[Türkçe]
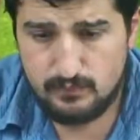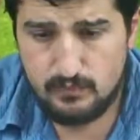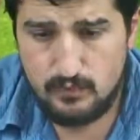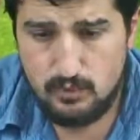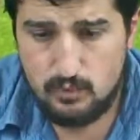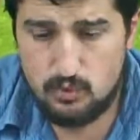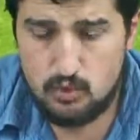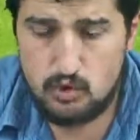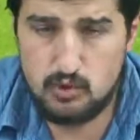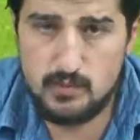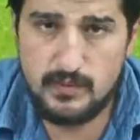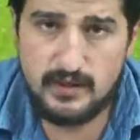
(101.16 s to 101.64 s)

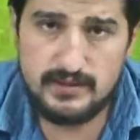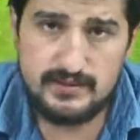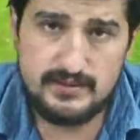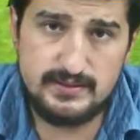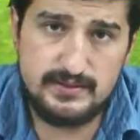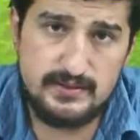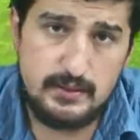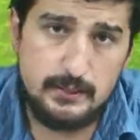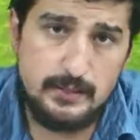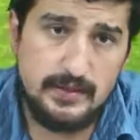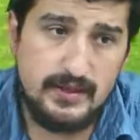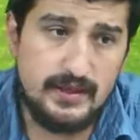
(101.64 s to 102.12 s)
hücum
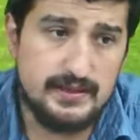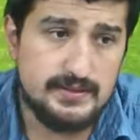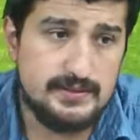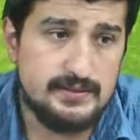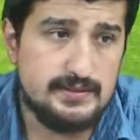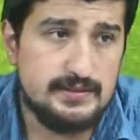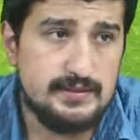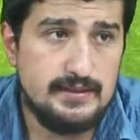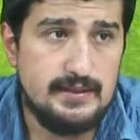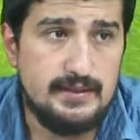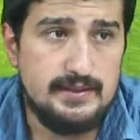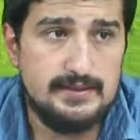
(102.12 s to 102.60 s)
hattında
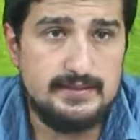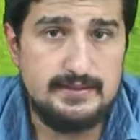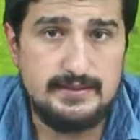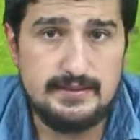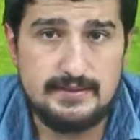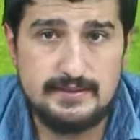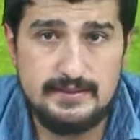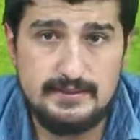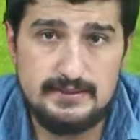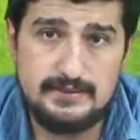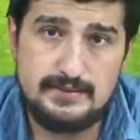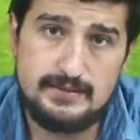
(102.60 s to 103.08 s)
biraz e,
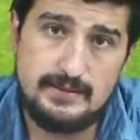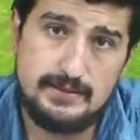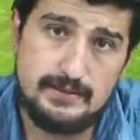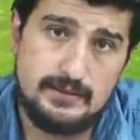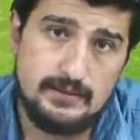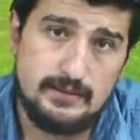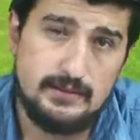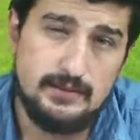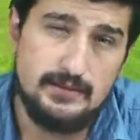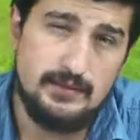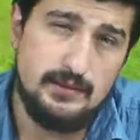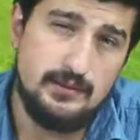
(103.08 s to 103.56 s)

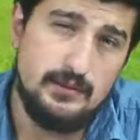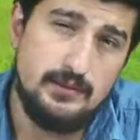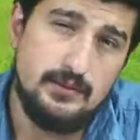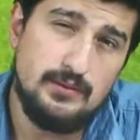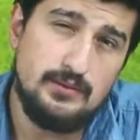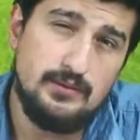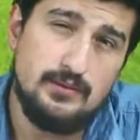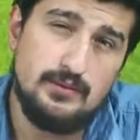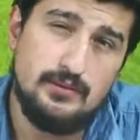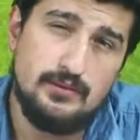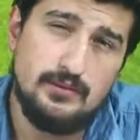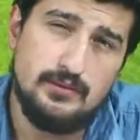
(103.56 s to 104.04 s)
sıkıntıları
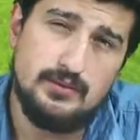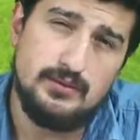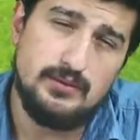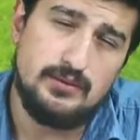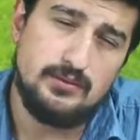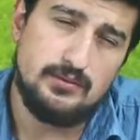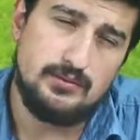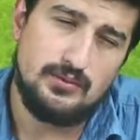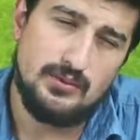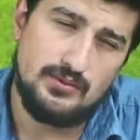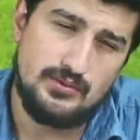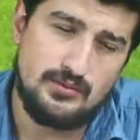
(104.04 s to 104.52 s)

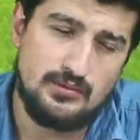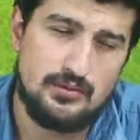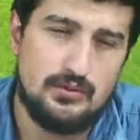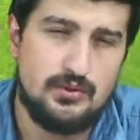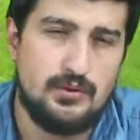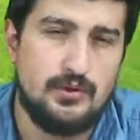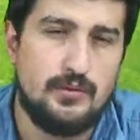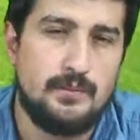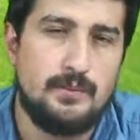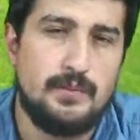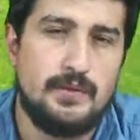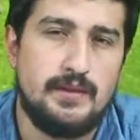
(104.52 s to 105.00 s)
e,
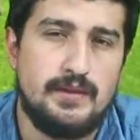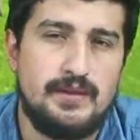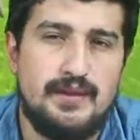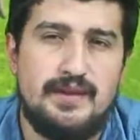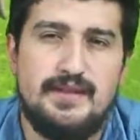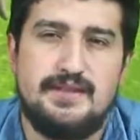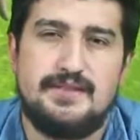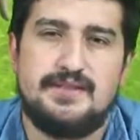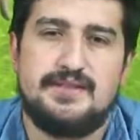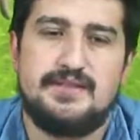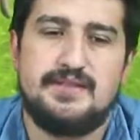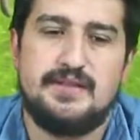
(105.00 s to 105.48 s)
gözüküyor
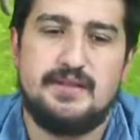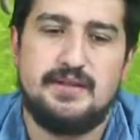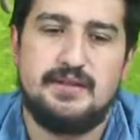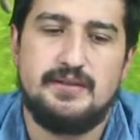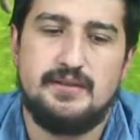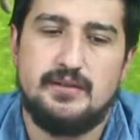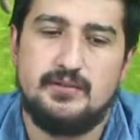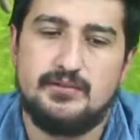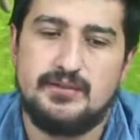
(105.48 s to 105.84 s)
Eskişehir'in.